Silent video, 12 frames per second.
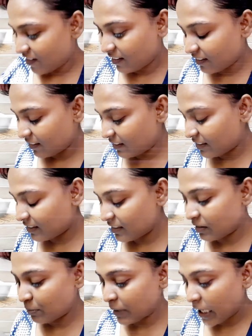
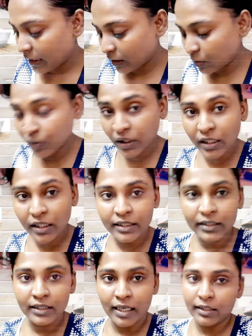और मैं आटा गुन के गई थी